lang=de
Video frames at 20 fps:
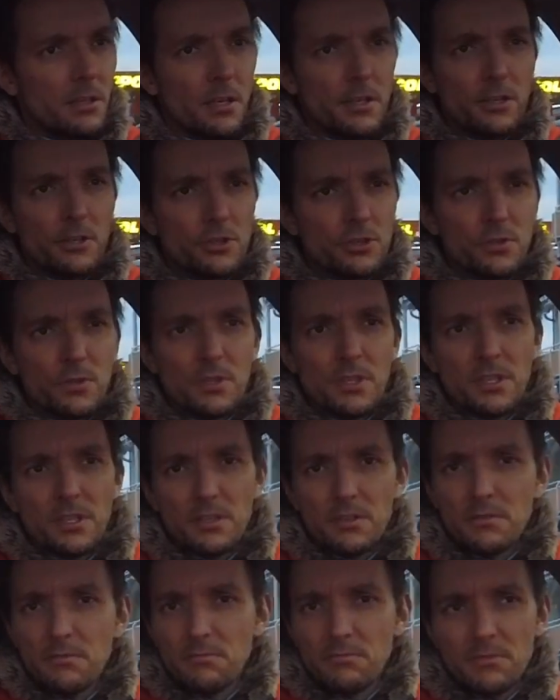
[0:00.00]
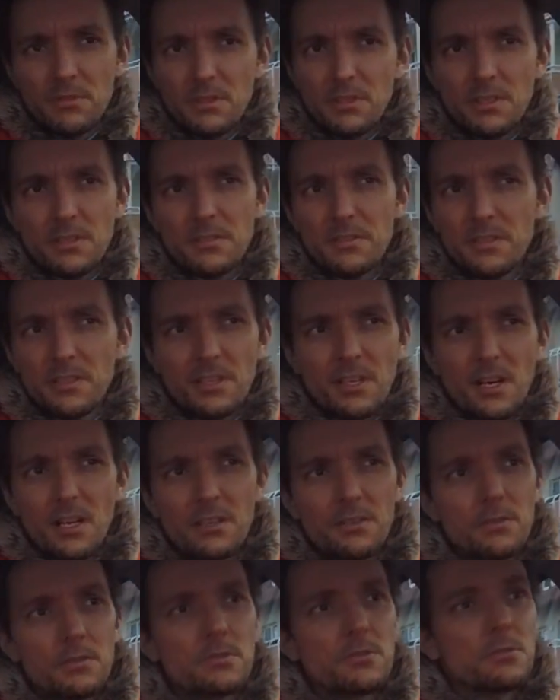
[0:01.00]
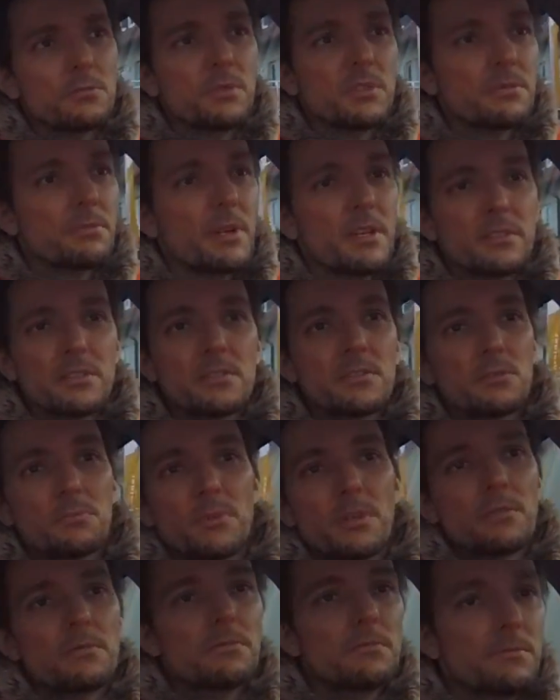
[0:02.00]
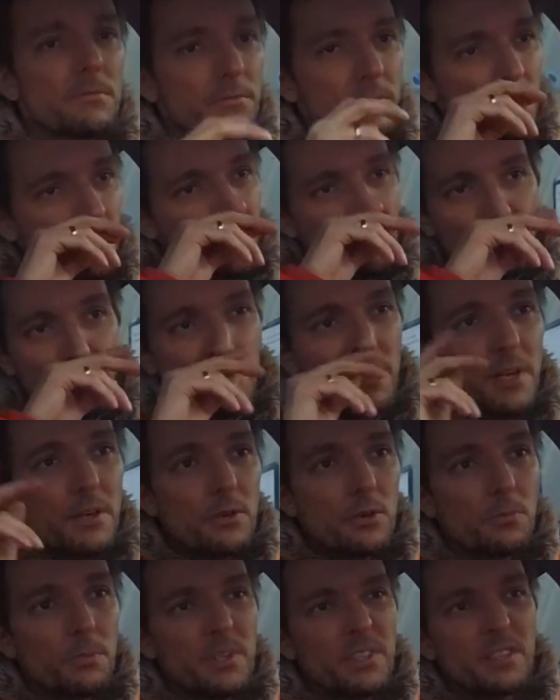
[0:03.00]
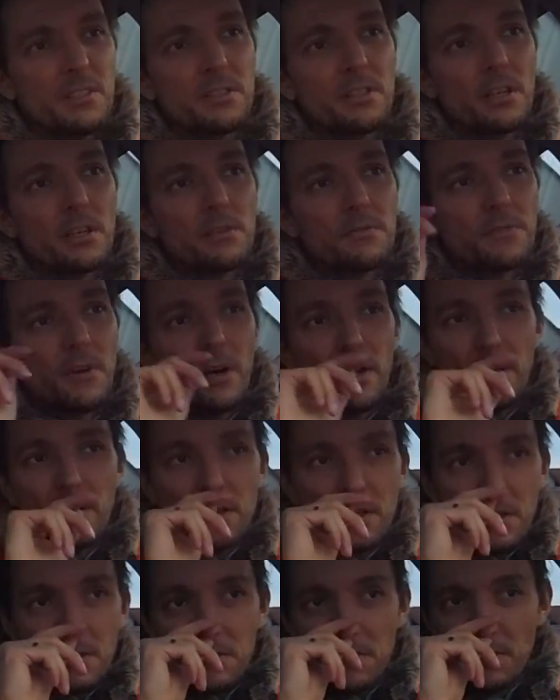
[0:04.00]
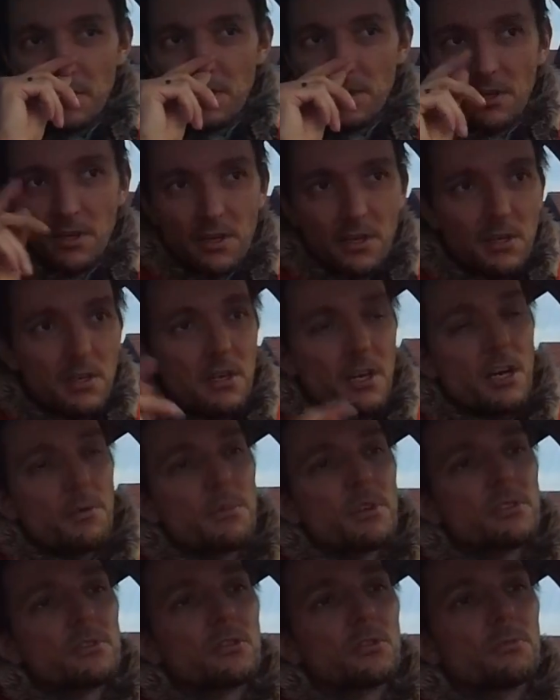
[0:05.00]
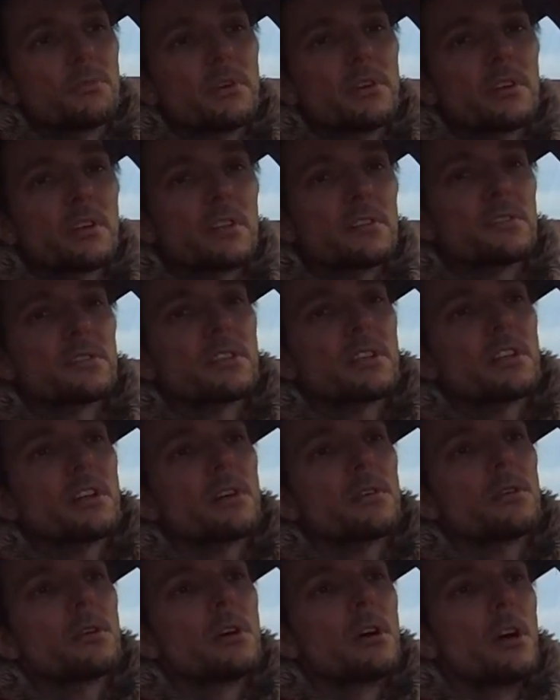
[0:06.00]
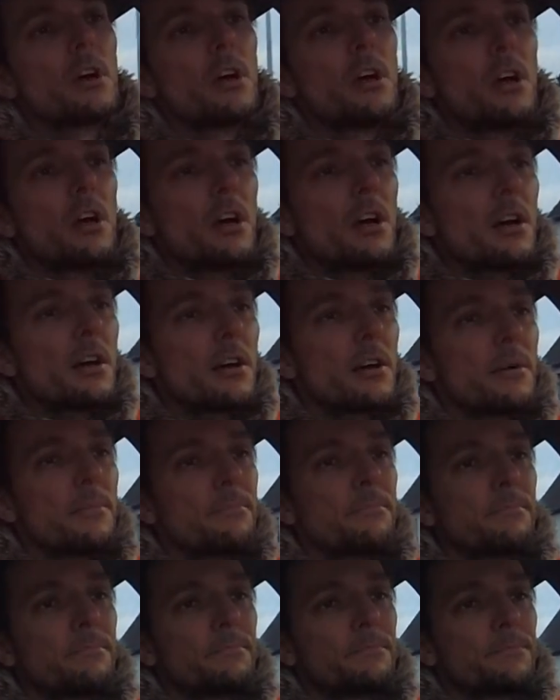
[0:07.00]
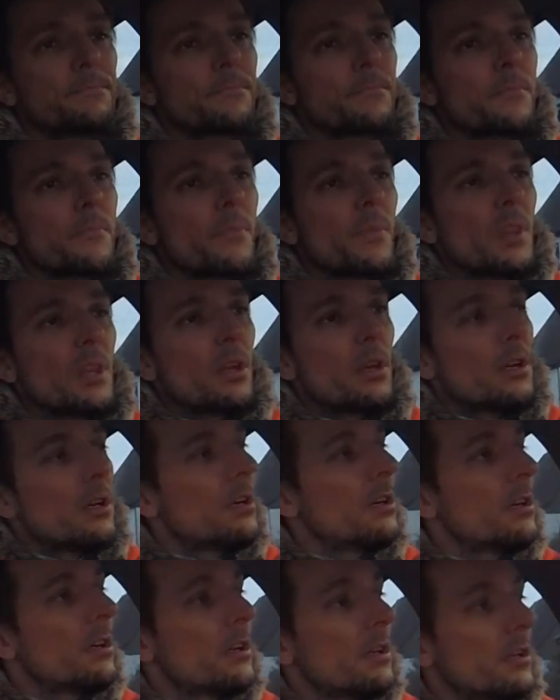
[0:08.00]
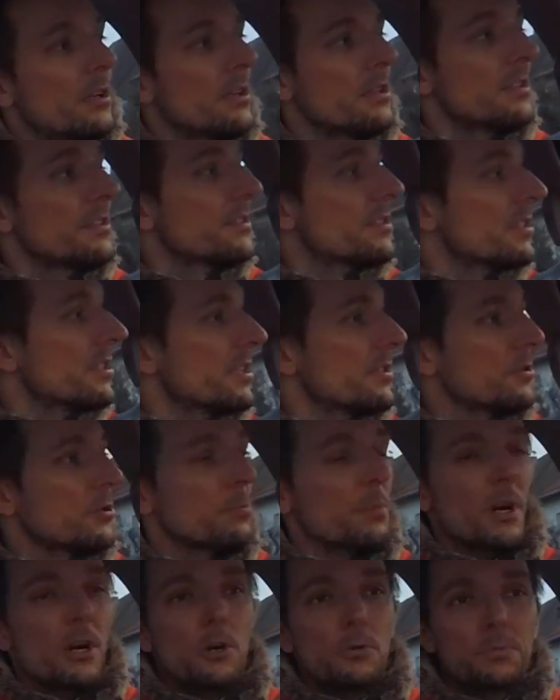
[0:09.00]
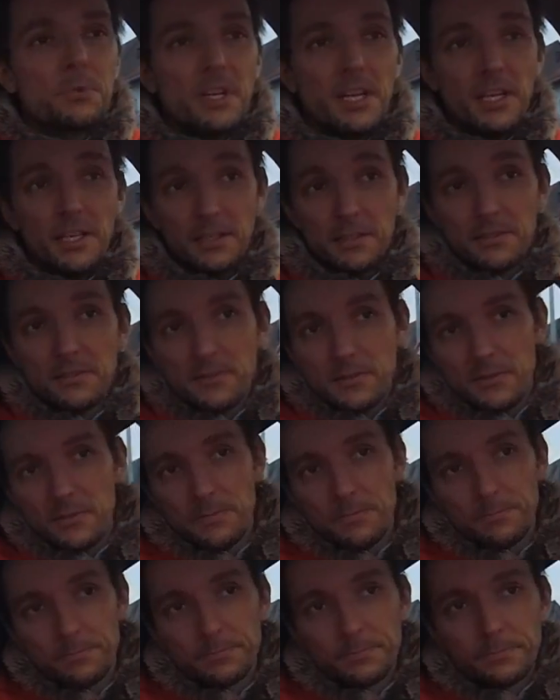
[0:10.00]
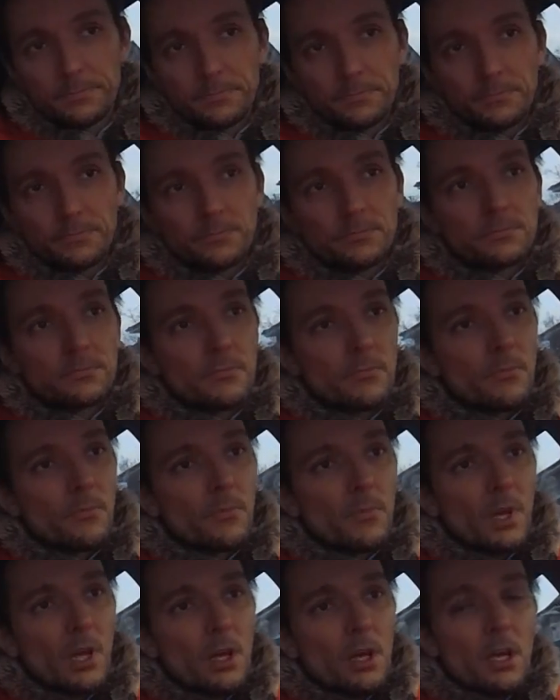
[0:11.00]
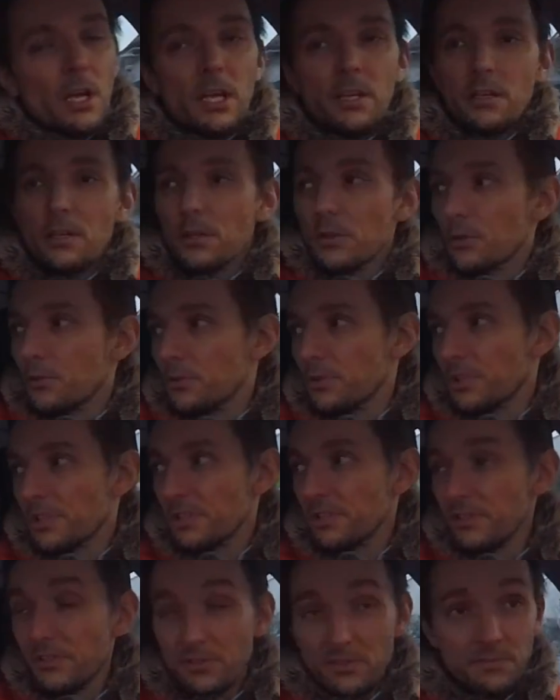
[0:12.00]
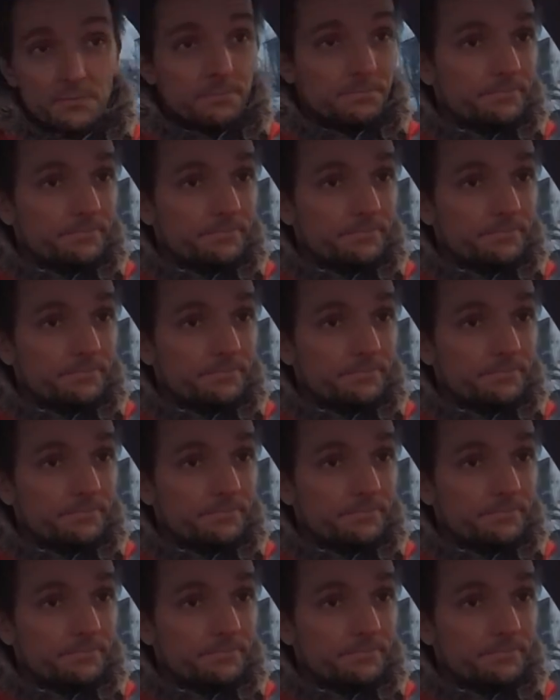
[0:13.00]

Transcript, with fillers: einer Stunde DC-Laden, irgend sowas war es jetzt nochmal. Ich blende nochmal den Tarif ein, dann haben wir es nochmal ganz genau. Ähm, ist denn das überhaupt rechtens? Hintergrund ist